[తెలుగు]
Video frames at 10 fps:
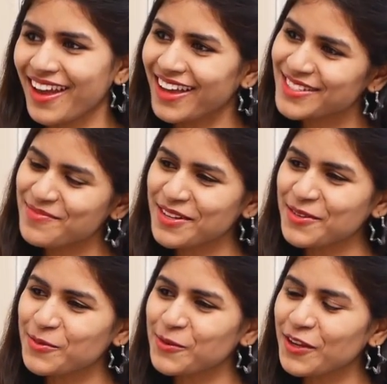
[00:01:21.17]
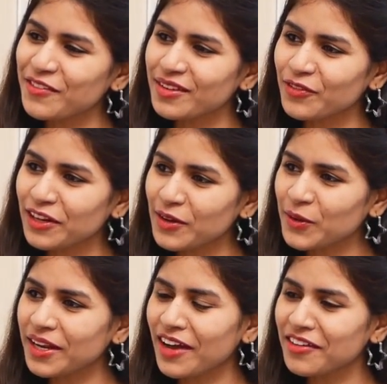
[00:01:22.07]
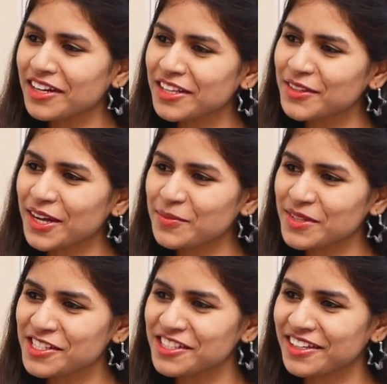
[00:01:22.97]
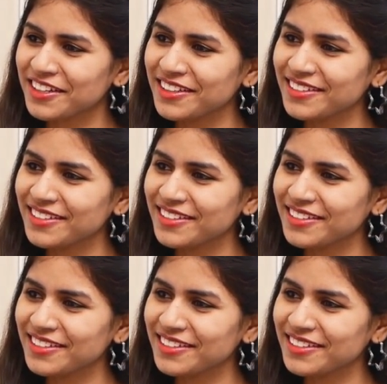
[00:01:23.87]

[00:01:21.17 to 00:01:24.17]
అసలు మీకు మూవీ ఫీల్డ్లోకి రావాలని ఎందుకు అనిపించిందండి